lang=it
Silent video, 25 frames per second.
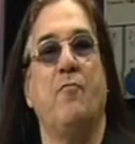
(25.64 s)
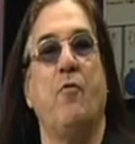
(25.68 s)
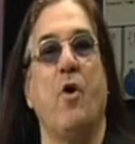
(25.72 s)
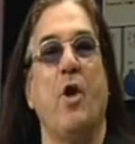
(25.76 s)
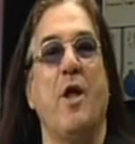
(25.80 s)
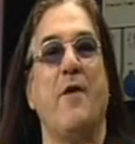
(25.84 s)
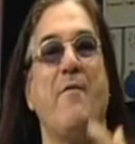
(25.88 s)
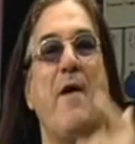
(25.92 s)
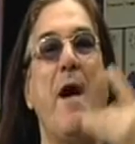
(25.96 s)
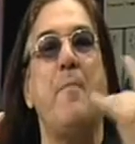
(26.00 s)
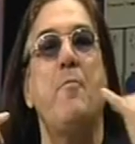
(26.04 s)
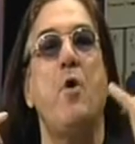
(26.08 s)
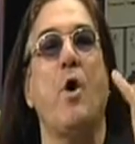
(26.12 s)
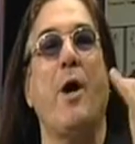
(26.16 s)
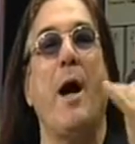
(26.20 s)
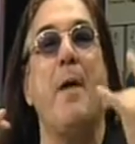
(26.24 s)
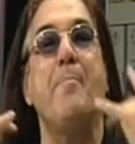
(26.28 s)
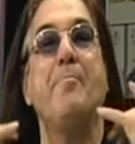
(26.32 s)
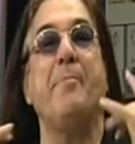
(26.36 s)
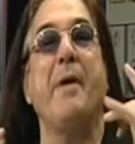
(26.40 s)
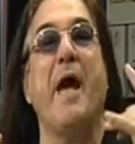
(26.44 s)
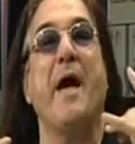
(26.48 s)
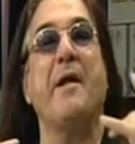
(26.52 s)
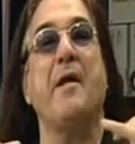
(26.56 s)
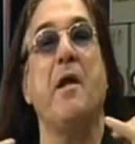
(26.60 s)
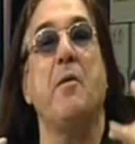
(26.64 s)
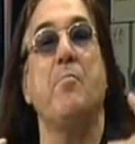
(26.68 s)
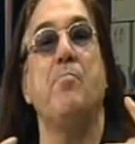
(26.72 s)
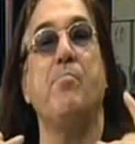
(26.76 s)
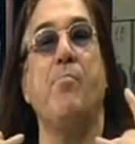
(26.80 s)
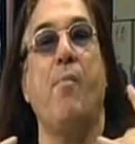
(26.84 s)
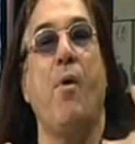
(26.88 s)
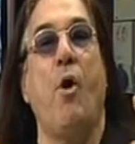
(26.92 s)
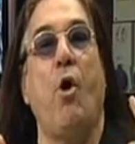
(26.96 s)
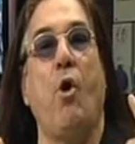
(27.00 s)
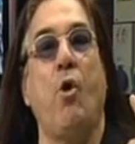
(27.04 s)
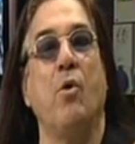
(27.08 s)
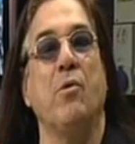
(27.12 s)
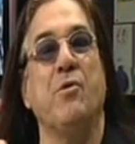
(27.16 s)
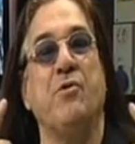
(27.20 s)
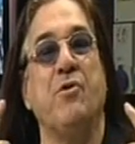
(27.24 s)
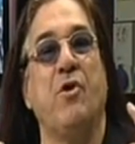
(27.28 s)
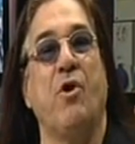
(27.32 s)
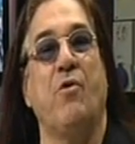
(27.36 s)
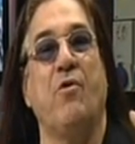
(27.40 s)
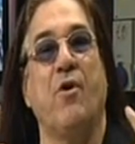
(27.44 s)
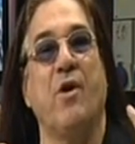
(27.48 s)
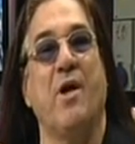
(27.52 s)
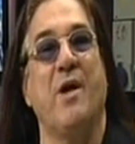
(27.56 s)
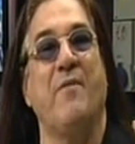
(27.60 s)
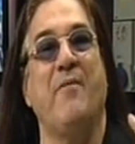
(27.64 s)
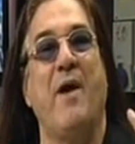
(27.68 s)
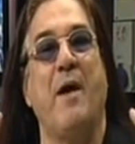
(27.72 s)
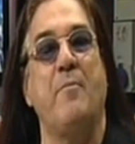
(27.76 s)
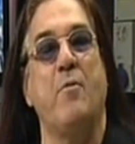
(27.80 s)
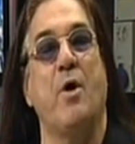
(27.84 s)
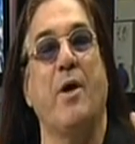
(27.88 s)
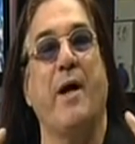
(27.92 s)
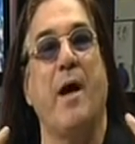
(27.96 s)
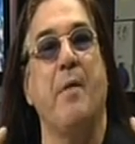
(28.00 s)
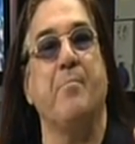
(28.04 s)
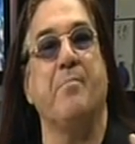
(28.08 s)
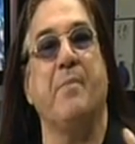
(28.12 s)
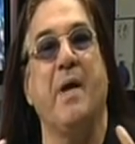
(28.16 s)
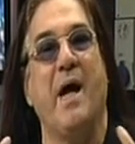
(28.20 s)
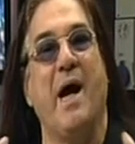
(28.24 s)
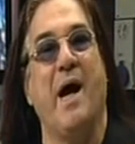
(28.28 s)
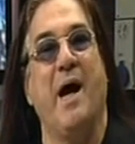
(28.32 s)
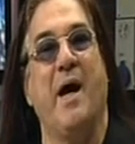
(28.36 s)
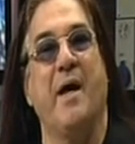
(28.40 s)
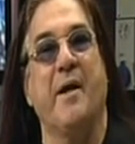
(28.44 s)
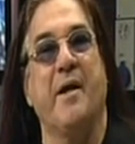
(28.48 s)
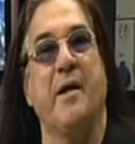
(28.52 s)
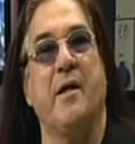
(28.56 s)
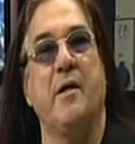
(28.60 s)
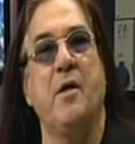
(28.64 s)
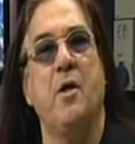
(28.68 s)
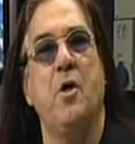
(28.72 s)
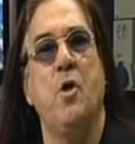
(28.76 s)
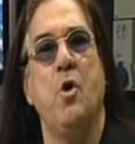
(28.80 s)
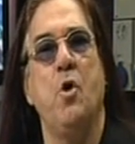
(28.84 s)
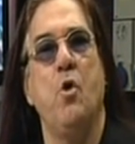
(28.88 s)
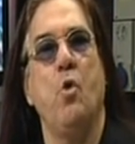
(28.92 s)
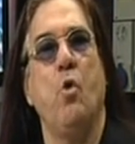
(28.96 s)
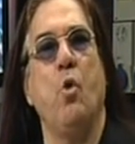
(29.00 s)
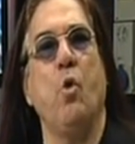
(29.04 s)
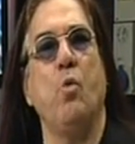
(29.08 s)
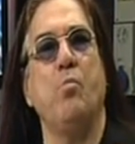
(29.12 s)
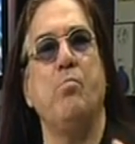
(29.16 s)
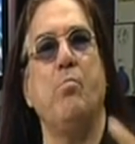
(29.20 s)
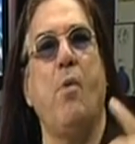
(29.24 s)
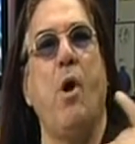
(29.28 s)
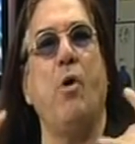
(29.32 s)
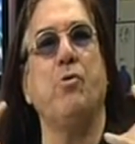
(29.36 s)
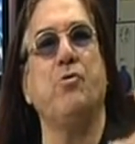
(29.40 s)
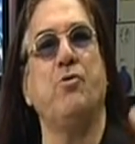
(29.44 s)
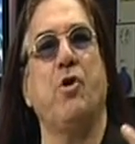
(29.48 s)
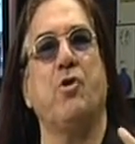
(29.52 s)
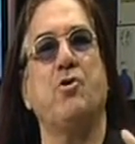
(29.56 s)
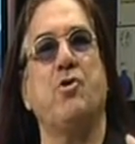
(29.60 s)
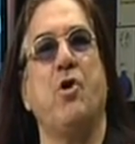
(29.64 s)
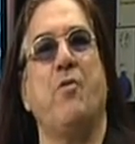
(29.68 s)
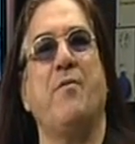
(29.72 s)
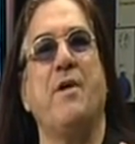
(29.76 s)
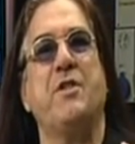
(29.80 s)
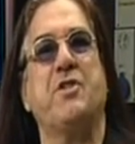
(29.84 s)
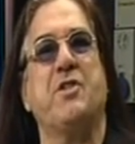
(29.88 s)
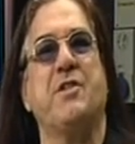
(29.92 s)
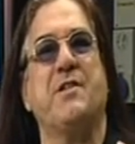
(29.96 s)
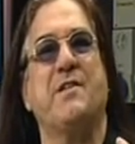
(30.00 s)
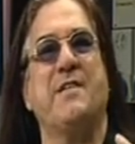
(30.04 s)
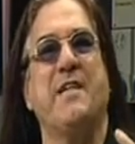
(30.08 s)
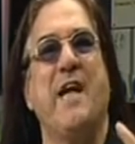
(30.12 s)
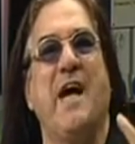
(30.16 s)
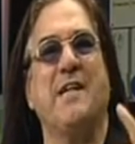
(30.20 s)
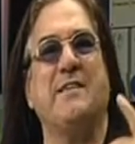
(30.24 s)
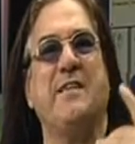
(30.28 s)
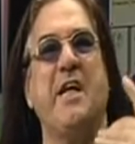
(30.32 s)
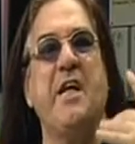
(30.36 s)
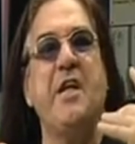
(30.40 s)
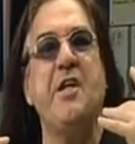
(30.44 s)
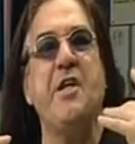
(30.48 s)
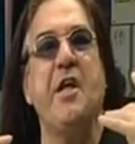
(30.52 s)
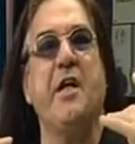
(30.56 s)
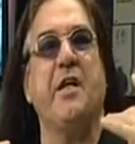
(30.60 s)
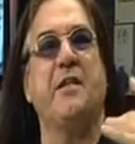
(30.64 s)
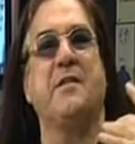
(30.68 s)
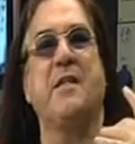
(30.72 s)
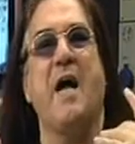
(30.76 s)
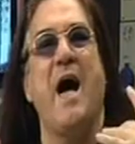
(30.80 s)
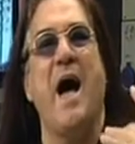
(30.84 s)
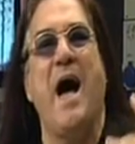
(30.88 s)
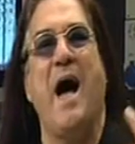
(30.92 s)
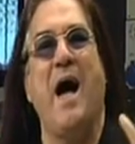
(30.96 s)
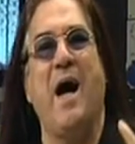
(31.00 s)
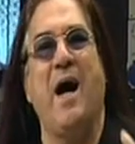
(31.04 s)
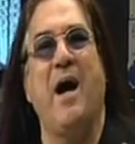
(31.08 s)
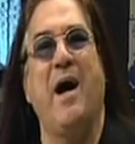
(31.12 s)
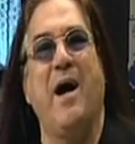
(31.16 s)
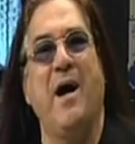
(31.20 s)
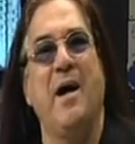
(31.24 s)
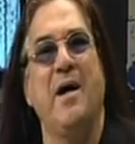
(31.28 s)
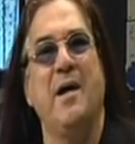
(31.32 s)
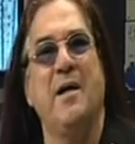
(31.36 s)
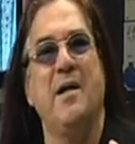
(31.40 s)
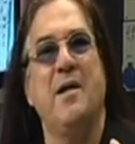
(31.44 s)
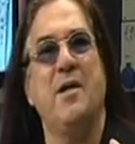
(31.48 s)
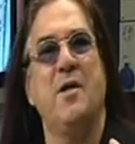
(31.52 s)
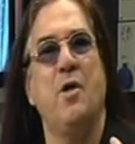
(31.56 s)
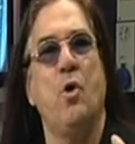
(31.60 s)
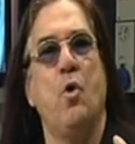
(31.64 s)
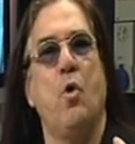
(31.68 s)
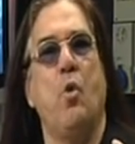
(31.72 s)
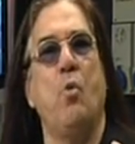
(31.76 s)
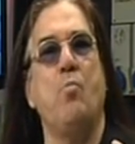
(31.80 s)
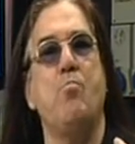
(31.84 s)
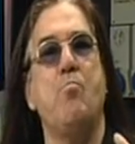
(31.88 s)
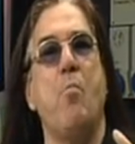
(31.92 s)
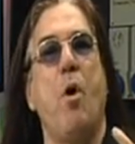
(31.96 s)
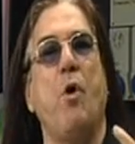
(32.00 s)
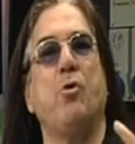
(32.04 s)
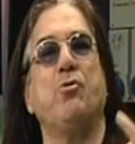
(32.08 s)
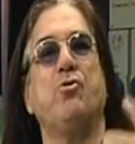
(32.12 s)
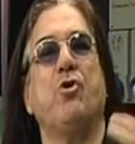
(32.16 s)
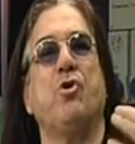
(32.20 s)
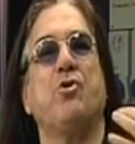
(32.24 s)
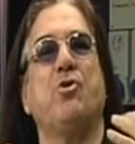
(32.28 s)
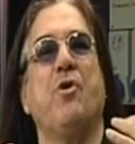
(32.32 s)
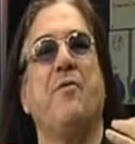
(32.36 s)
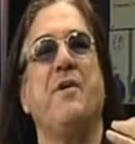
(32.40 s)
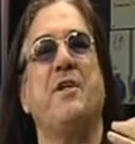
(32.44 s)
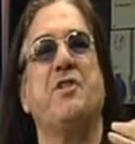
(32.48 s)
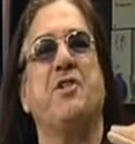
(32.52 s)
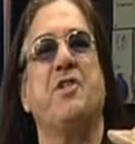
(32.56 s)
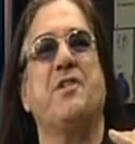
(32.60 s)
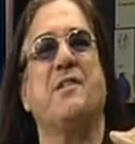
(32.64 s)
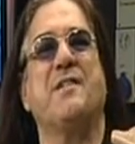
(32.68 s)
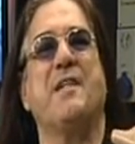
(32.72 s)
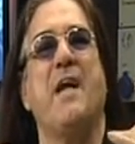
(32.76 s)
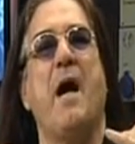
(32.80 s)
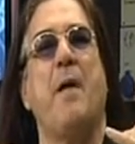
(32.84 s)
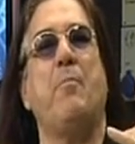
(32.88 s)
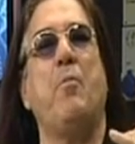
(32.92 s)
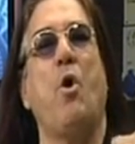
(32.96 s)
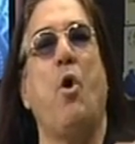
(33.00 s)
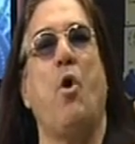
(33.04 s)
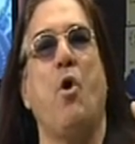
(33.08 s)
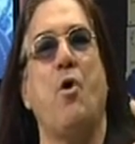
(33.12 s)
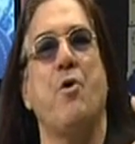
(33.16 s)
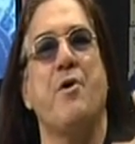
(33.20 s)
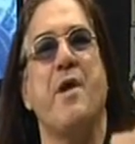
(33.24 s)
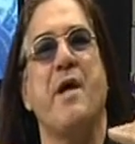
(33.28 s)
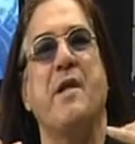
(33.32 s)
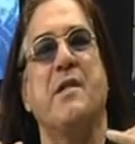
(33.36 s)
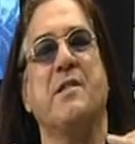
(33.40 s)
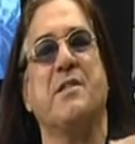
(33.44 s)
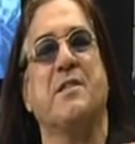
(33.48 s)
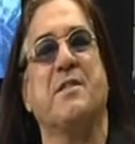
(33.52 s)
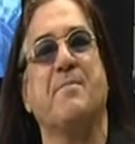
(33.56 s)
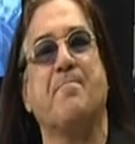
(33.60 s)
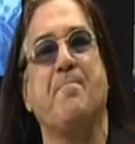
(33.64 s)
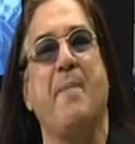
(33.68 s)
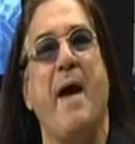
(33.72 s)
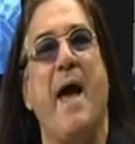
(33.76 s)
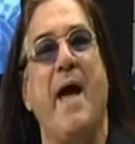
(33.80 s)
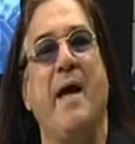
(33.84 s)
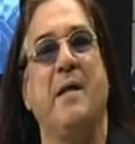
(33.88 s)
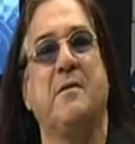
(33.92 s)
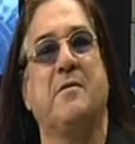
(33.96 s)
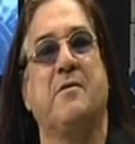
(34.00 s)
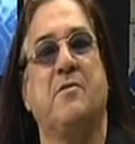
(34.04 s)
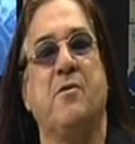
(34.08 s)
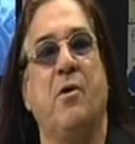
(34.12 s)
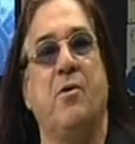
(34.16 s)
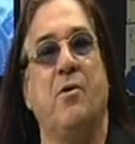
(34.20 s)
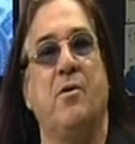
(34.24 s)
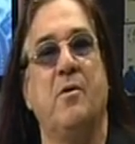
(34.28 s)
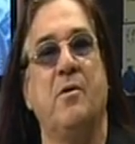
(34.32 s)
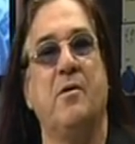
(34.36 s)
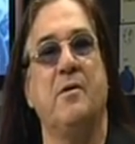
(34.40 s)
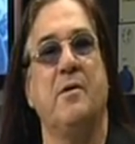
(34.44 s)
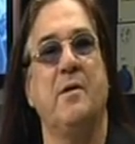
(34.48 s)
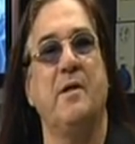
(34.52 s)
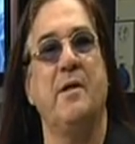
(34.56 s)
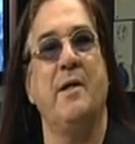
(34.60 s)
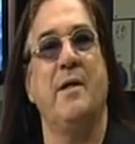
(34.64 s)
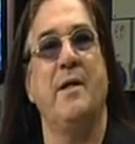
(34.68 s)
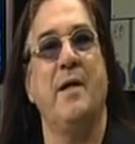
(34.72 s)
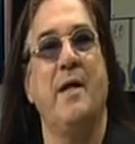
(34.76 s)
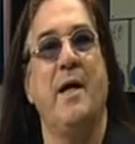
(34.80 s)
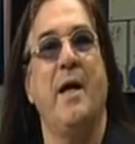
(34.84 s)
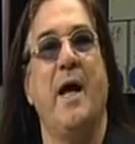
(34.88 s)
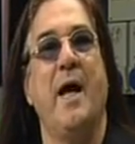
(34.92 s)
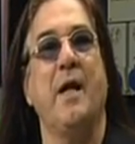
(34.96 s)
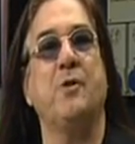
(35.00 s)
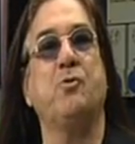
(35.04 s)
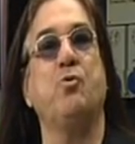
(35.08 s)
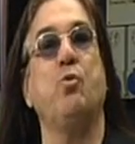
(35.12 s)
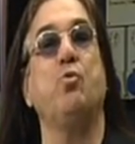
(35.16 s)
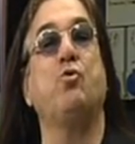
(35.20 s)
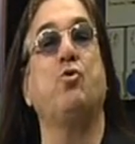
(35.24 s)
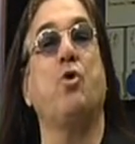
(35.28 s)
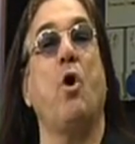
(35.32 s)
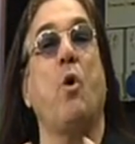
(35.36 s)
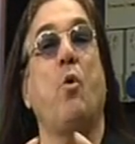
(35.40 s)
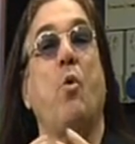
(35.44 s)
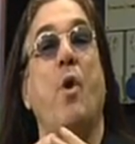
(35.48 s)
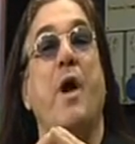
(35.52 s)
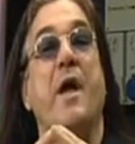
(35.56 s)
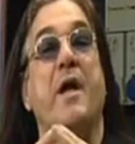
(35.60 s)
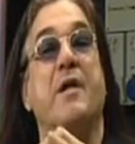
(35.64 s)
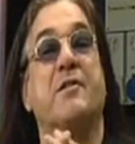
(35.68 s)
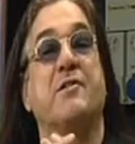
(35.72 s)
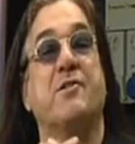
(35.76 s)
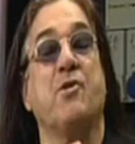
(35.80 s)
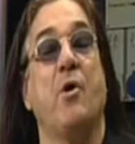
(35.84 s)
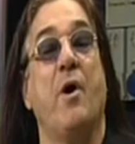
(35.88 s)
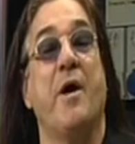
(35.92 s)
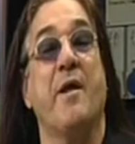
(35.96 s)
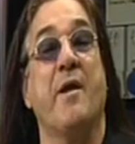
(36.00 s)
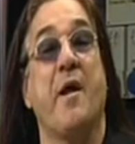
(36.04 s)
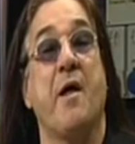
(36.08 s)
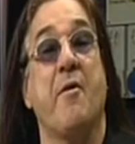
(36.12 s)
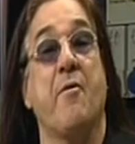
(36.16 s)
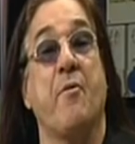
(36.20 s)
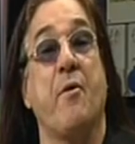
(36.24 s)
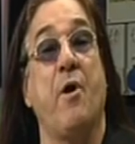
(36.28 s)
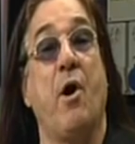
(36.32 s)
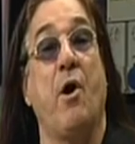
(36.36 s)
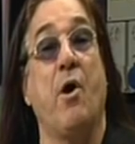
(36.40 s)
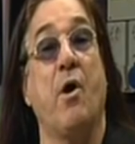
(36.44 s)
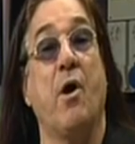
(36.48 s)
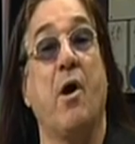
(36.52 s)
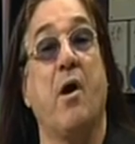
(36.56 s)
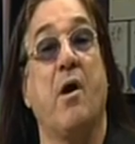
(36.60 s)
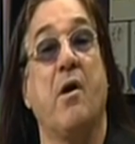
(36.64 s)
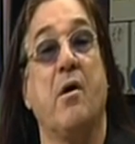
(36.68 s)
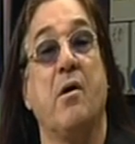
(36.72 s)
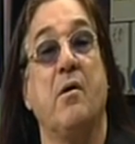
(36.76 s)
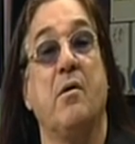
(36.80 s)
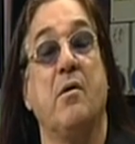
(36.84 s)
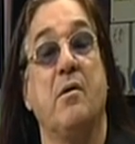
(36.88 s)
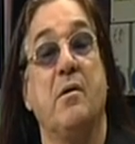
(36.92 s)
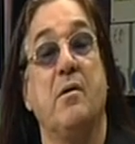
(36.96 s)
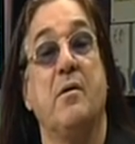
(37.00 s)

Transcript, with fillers: Volevamo cambiare il mondo, volevamo cambiare. Un mondo dove ci sia dignità, un mondo dove ci sia amore, rispetto. E tutto questo era il rock.